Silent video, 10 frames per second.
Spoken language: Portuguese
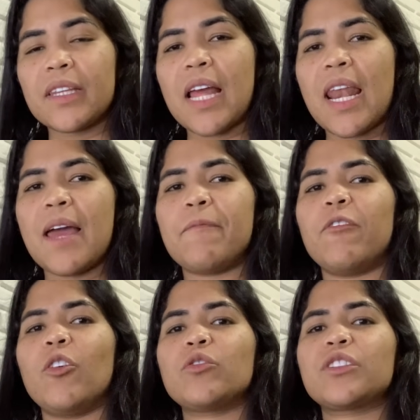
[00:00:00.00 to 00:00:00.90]

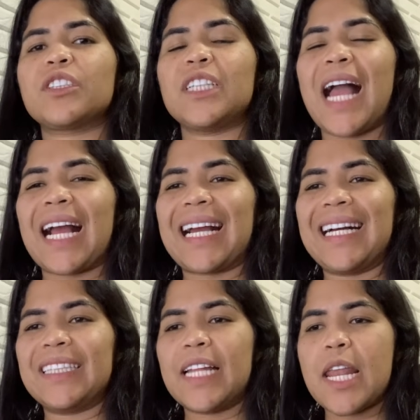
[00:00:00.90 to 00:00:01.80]
Delevou-se a
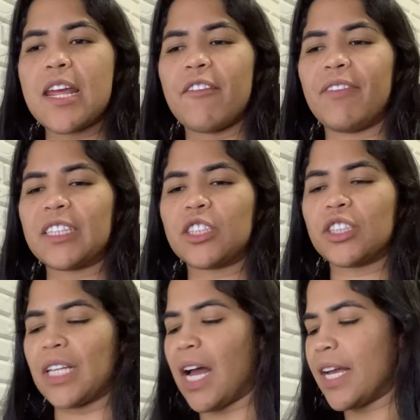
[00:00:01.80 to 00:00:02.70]

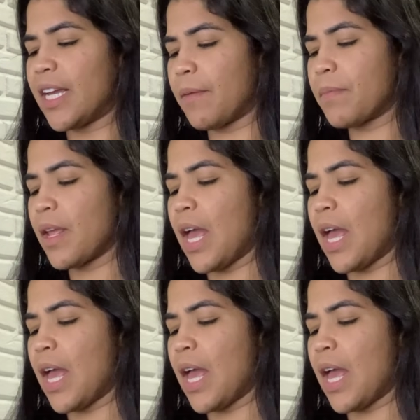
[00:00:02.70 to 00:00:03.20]
canderevassaia.